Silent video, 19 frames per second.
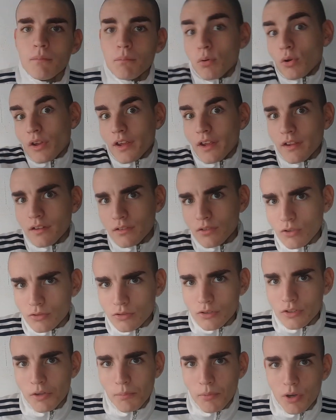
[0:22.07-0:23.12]
porque es
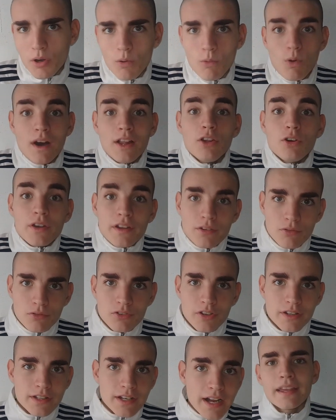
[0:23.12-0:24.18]
otro tipo de jugador, es un
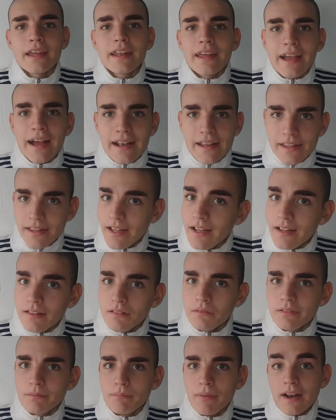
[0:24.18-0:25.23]
central, tiene
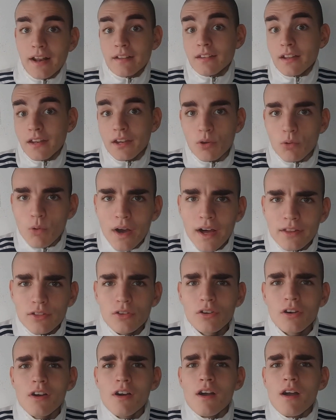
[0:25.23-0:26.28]
calidad para salir
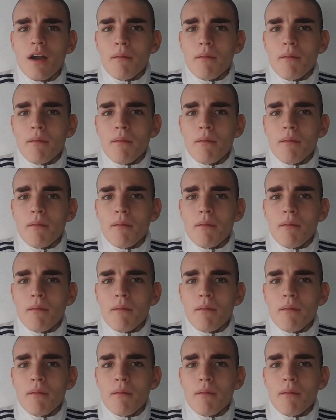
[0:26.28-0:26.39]
jugando,